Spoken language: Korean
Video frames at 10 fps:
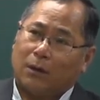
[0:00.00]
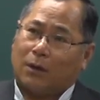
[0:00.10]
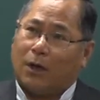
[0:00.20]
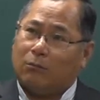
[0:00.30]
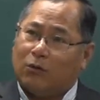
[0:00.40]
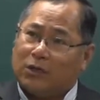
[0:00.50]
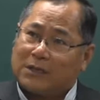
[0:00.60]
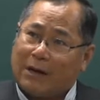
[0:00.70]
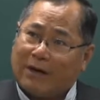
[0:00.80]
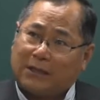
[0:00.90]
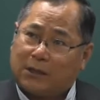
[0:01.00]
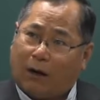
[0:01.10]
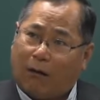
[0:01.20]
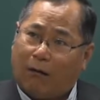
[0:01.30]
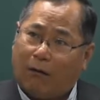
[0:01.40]
건물
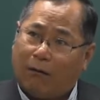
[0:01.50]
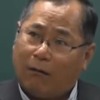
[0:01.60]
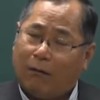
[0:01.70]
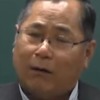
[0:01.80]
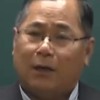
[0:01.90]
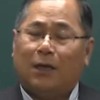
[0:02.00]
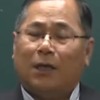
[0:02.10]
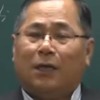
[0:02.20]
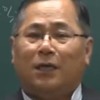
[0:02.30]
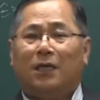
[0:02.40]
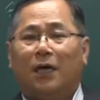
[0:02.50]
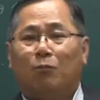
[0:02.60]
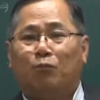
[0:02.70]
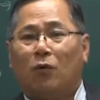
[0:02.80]
사왔지요? 이익